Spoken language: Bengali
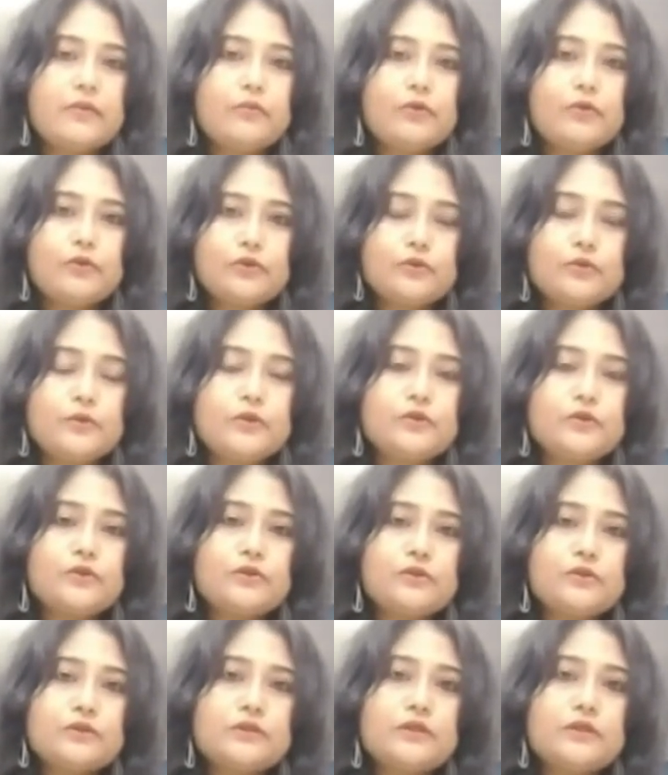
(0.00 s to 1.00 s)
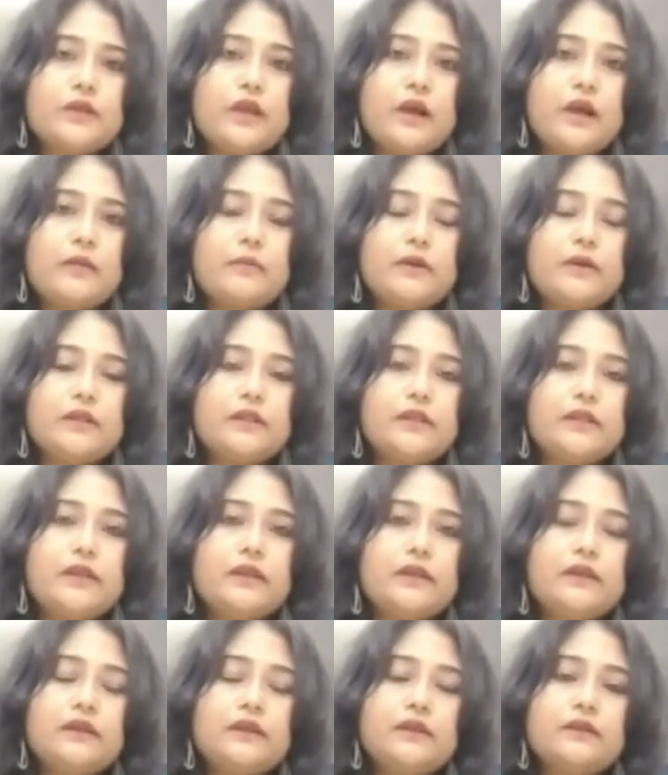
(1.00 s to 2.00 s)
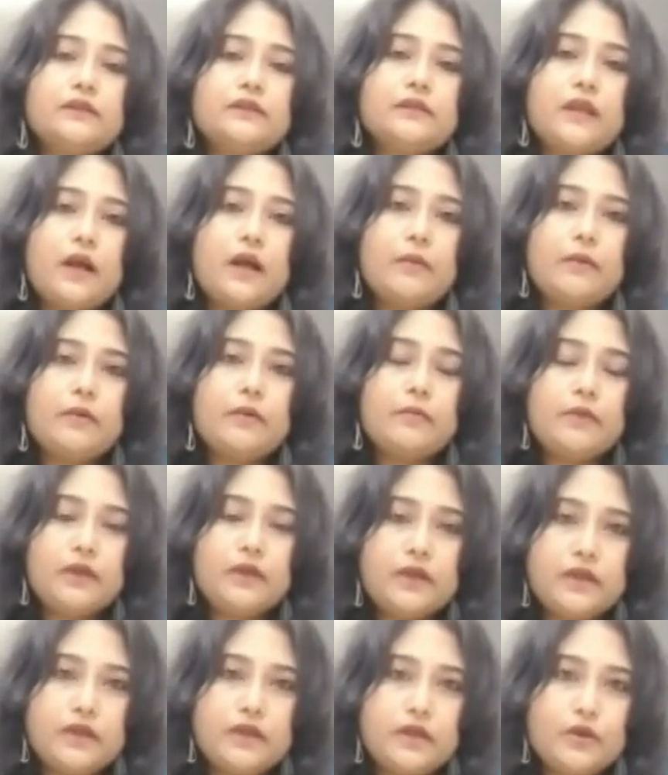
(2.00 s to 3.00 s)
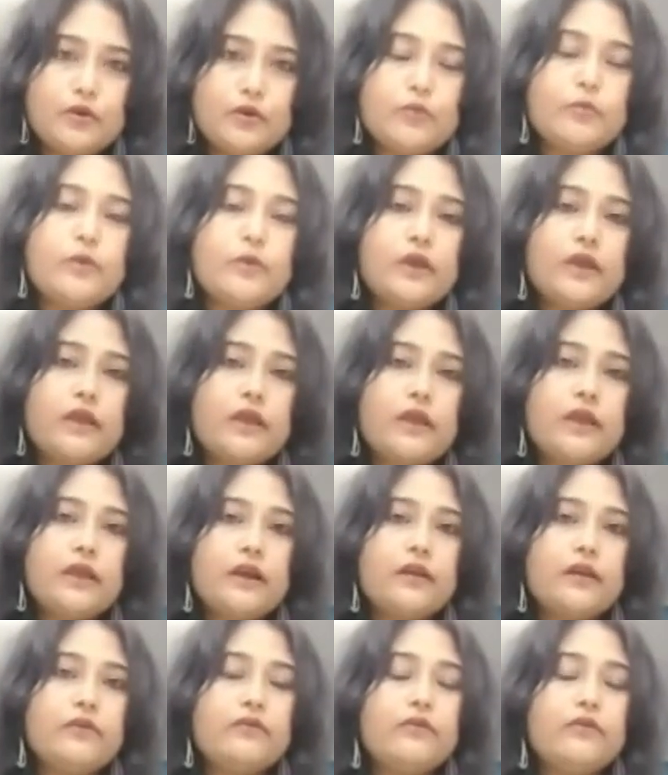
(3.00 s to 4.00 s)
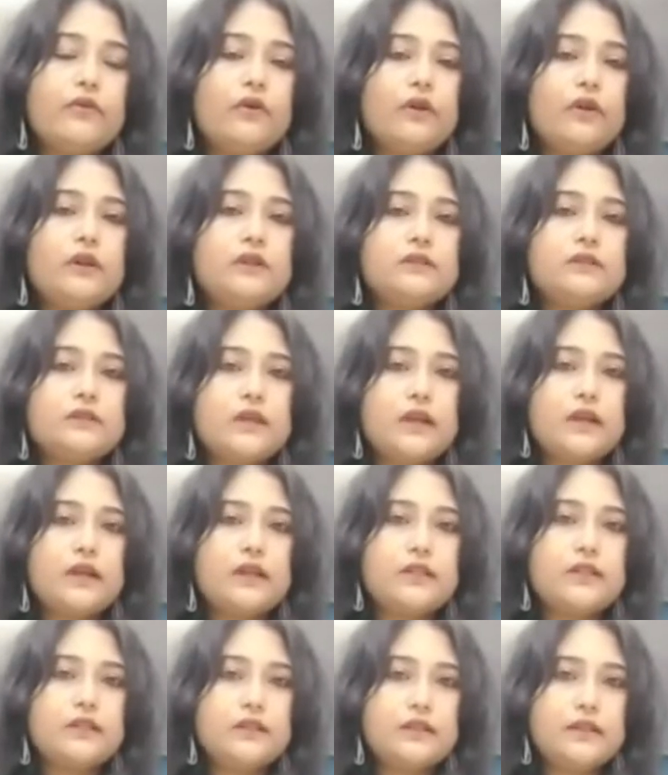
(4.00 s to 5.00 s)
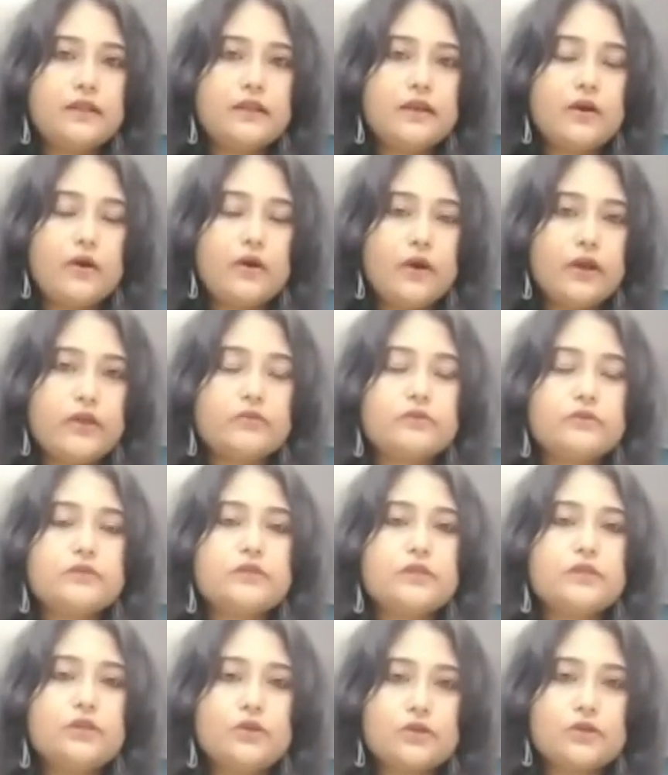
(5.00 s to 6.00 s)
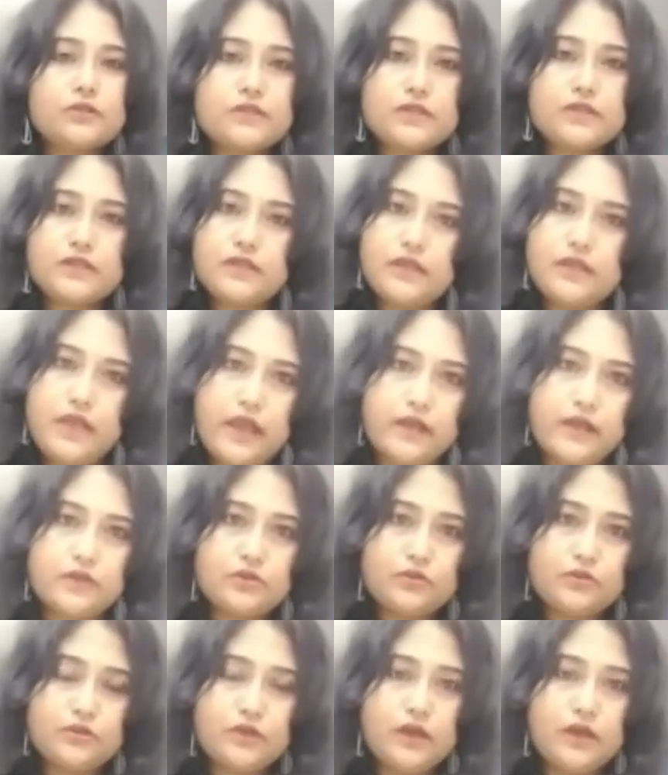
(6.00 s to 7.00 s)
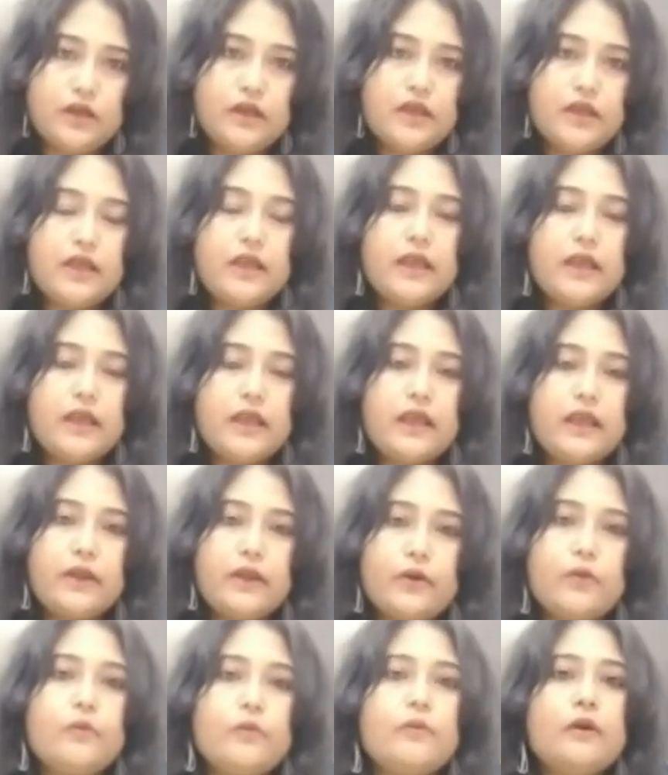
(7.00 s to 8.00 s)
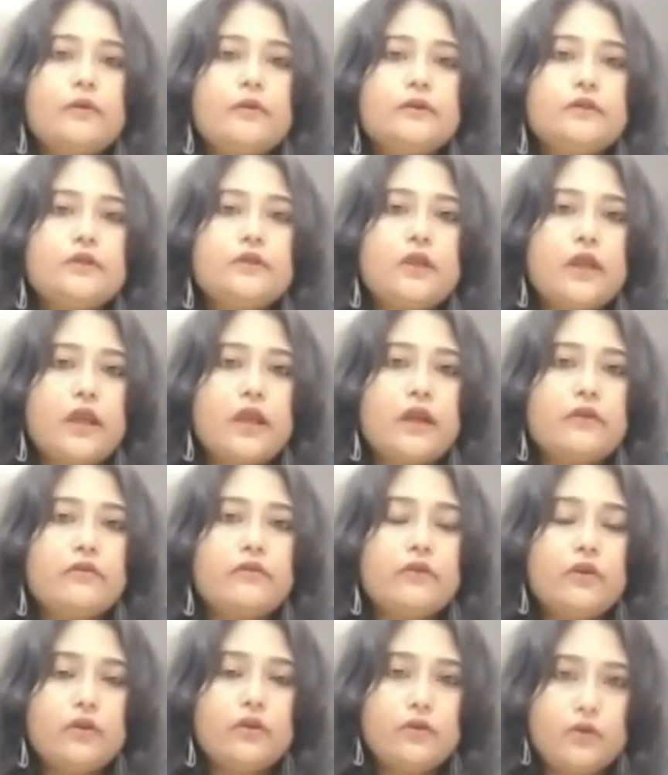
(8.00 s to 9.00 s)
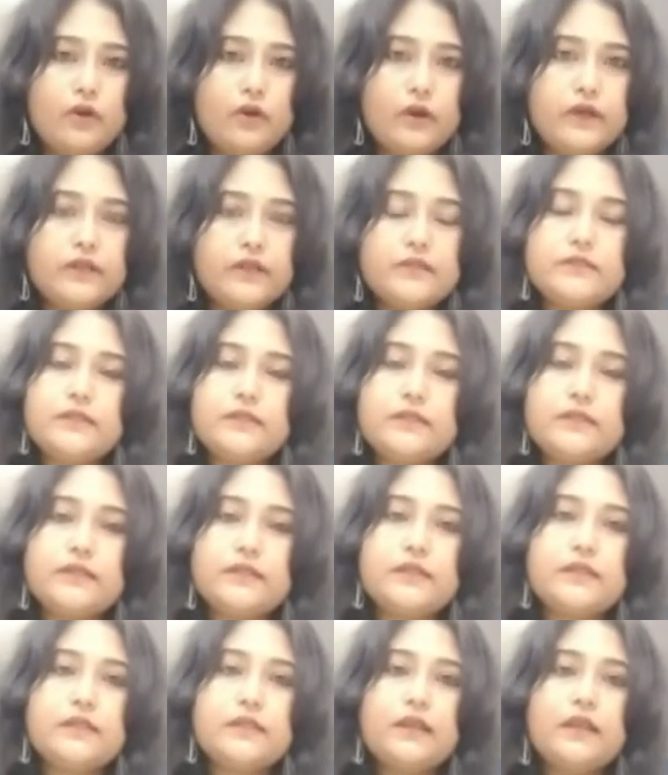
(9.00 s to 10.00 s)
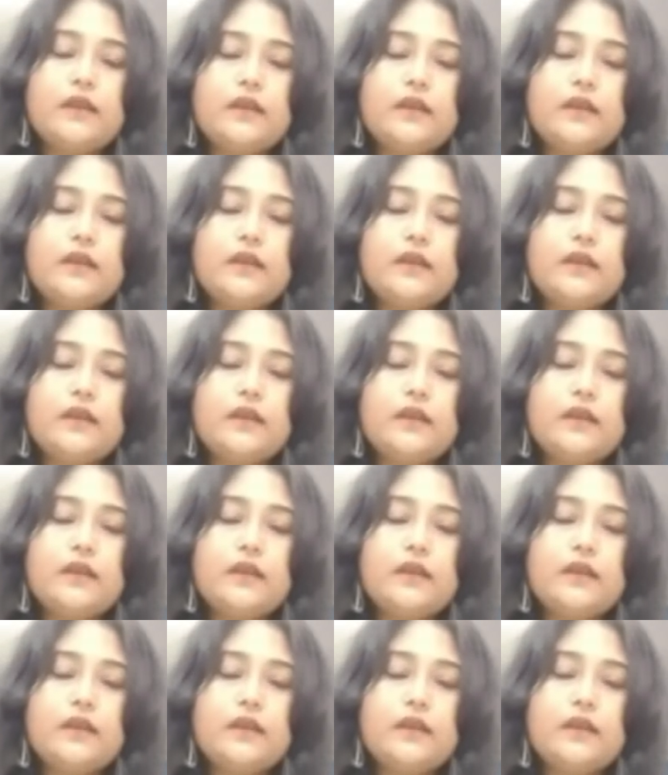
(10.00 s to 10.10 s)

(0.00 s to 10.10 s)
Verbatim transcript: প্রথমত হচ্ছে আমাদের স্বাভাবিক নিয়মে হেয়ার ফল সারাদিনে হয় হচ্ছে দশটা থেকে একশোটা এরকমভাবে যদি হেয়ার ফল হয় সেটাতে